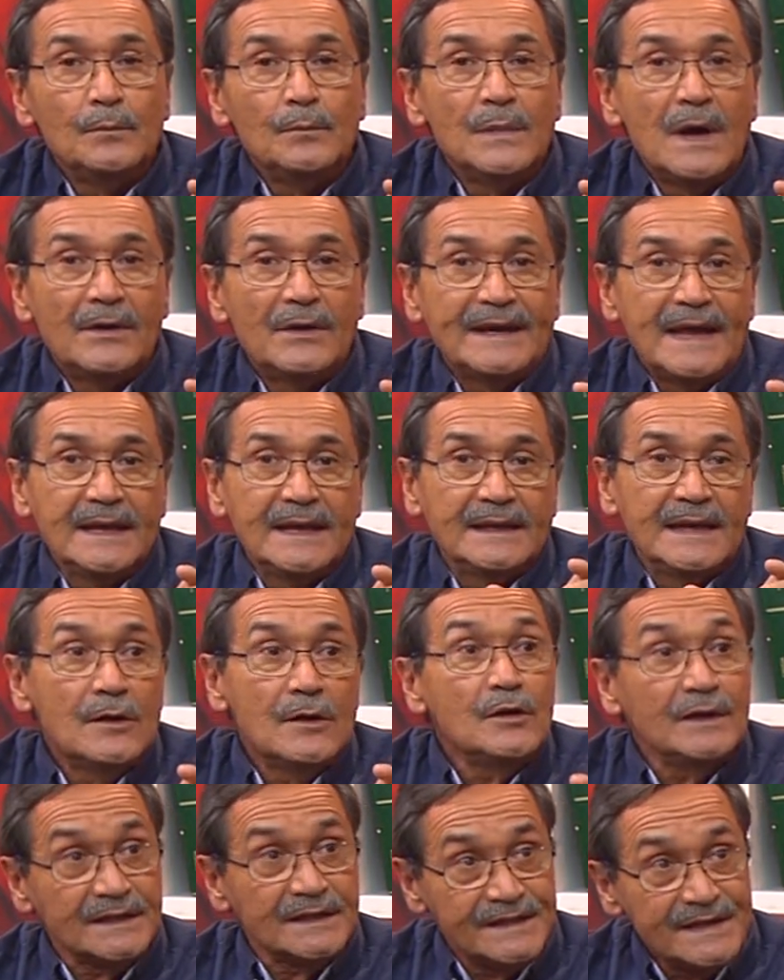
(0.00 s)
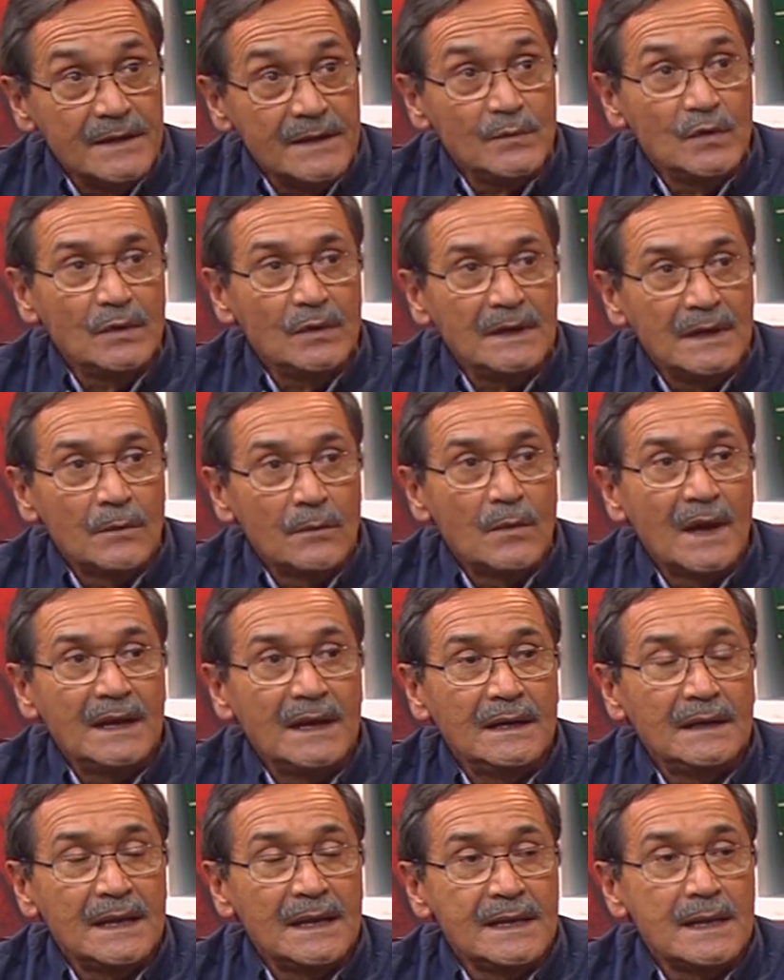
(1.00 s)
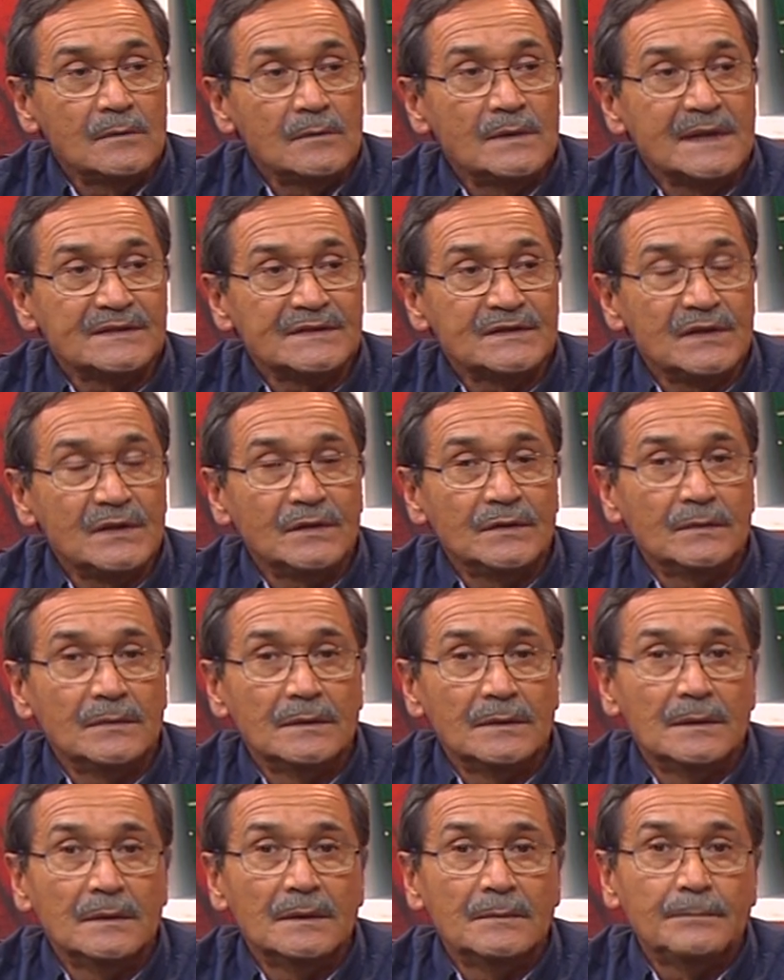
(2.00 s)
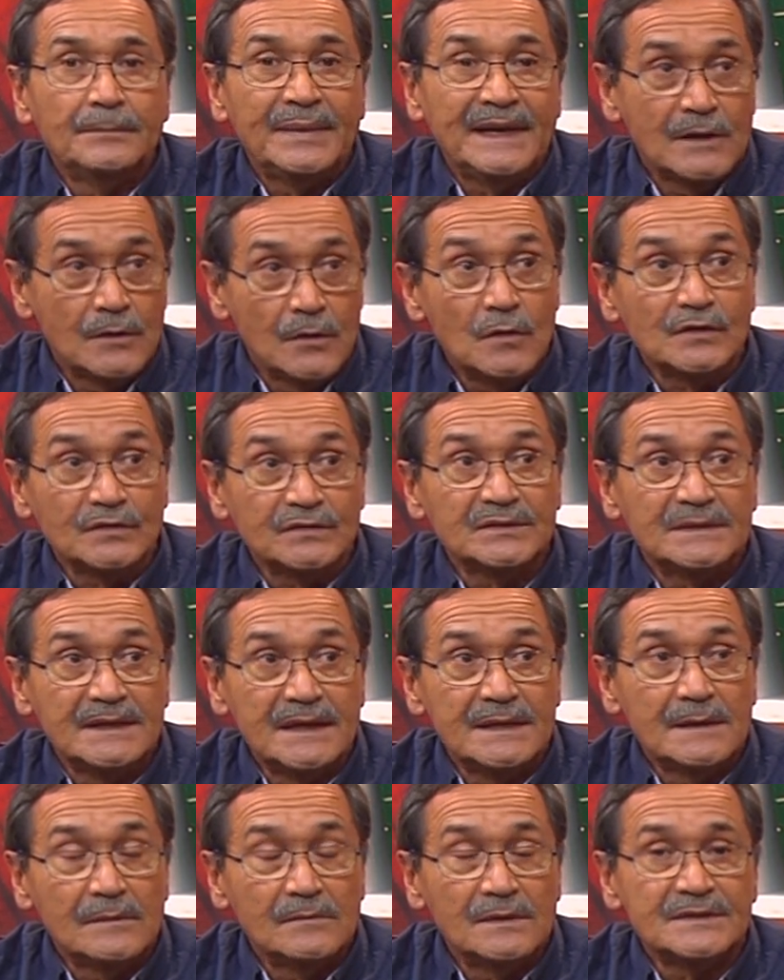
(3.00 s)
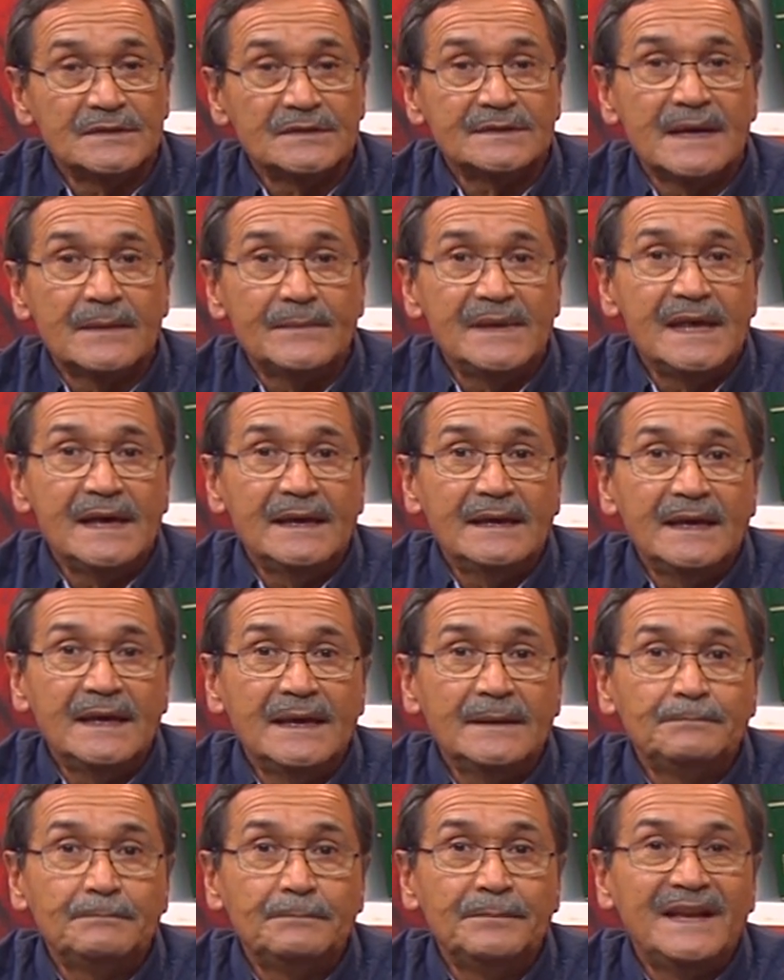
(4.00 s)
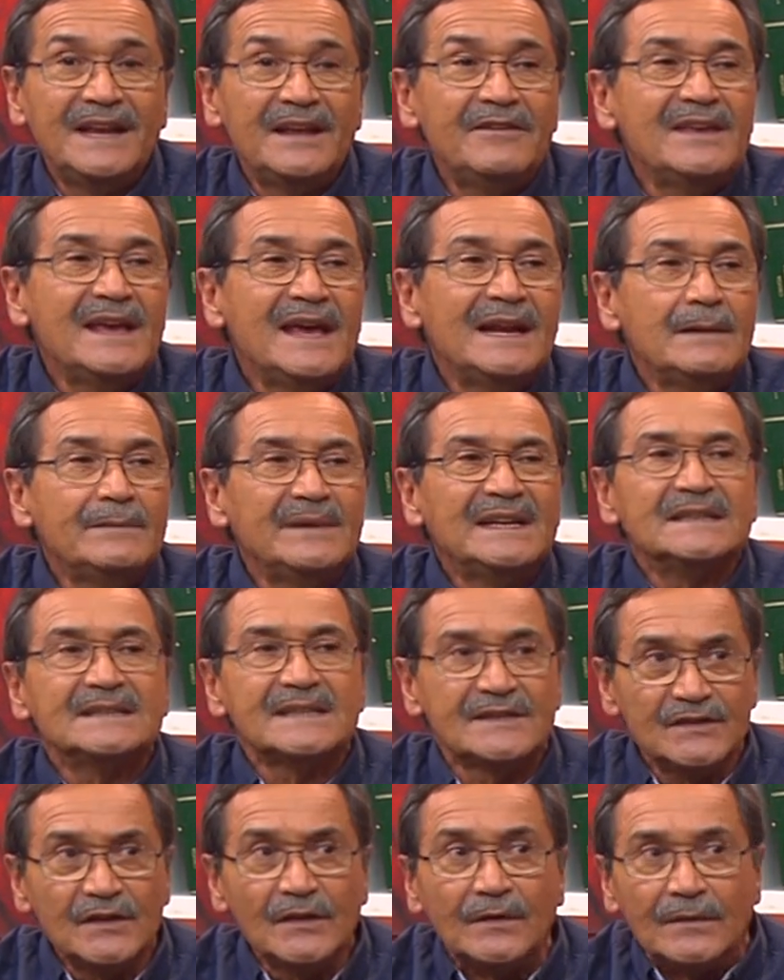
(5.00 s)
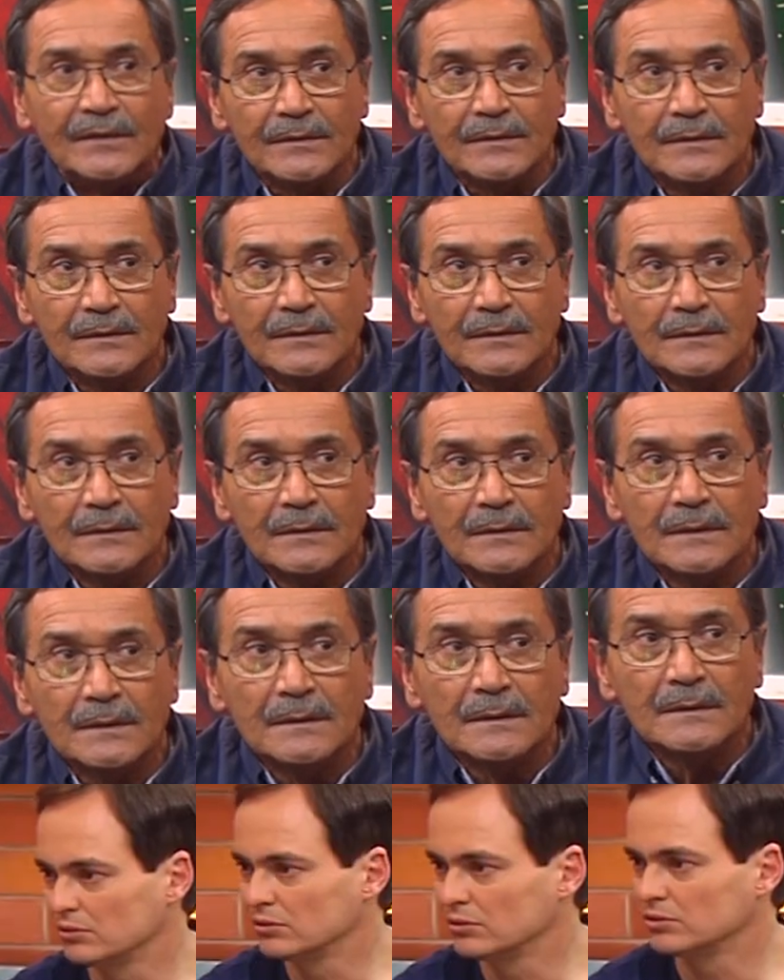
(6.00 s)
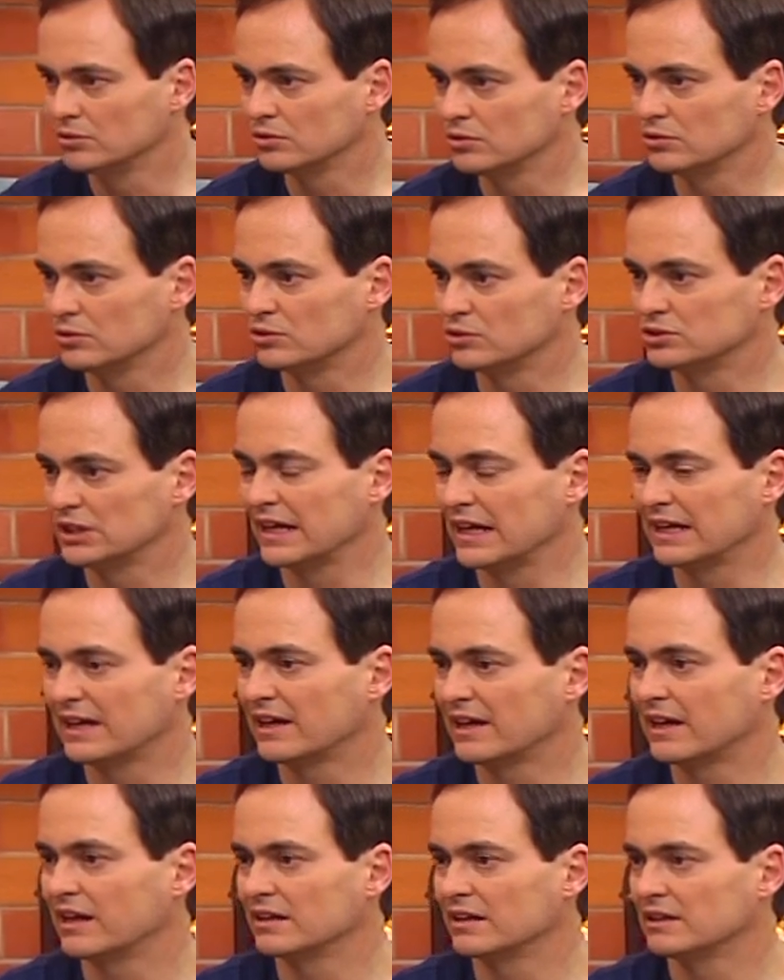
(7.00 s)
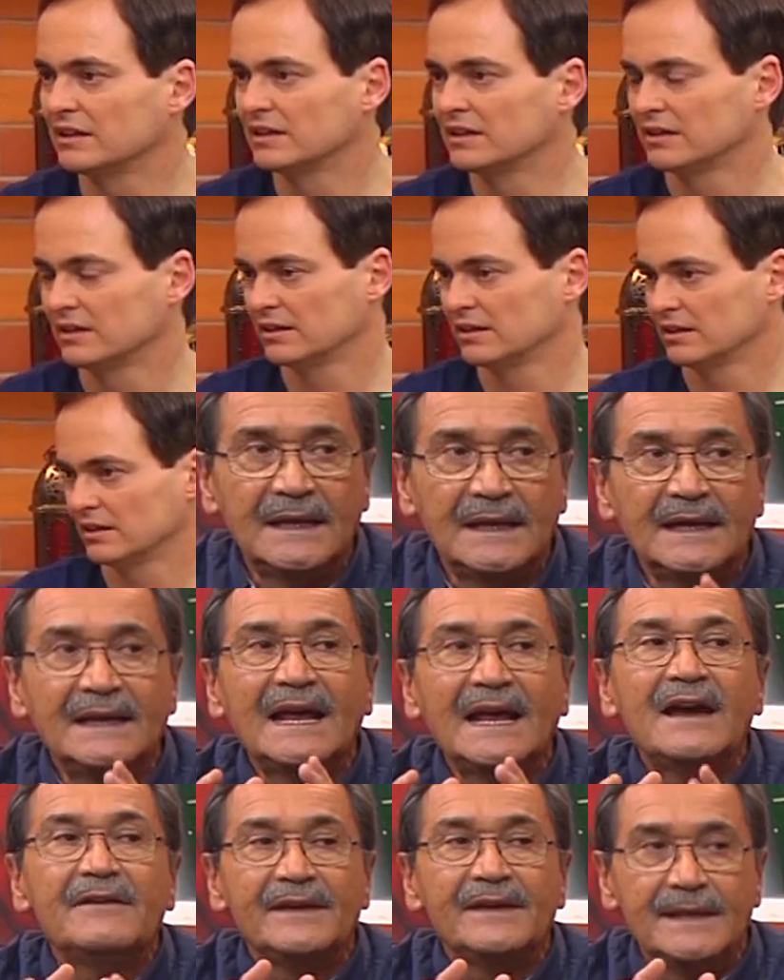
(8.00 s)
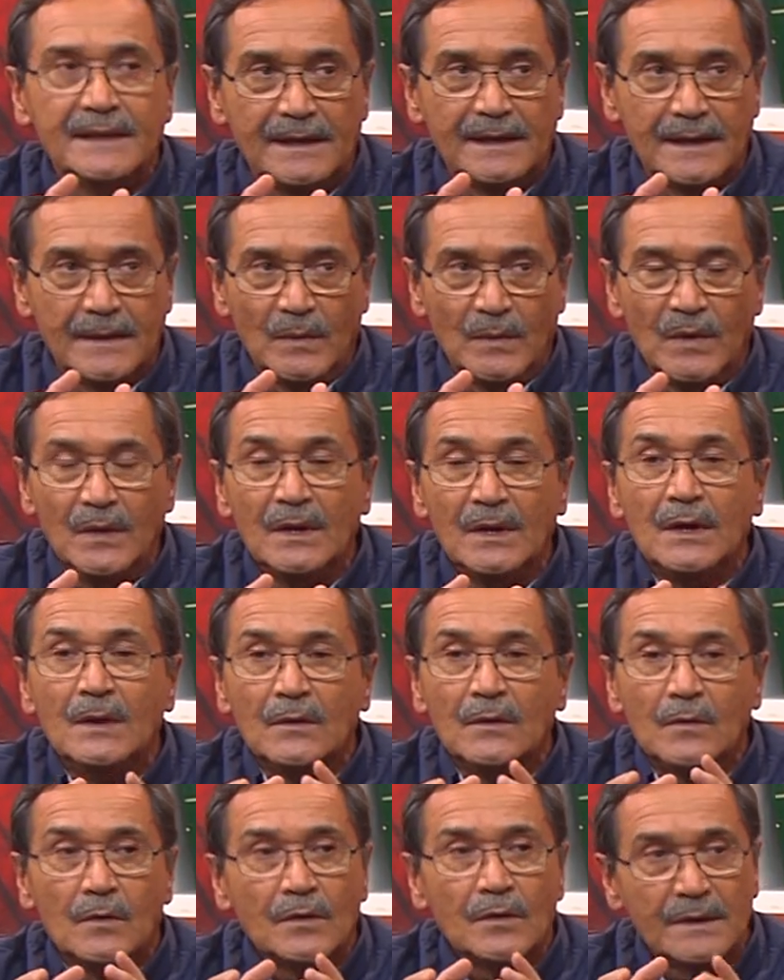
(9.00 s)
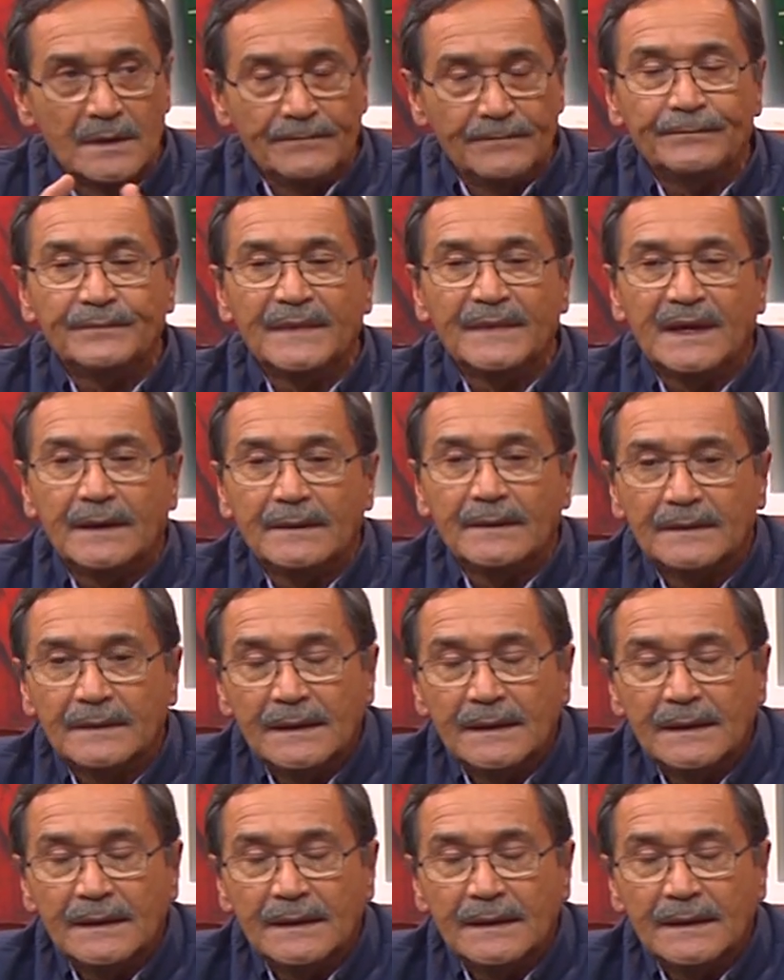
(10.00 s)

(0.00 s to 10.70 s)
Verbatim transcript: Ahora, hay grados extremos en los cuales la eyaculación precoz, la eyaculación rápida, es previa a la penetración. Claro. O sea, a ese nivel de, grave, ah, digamos, o de,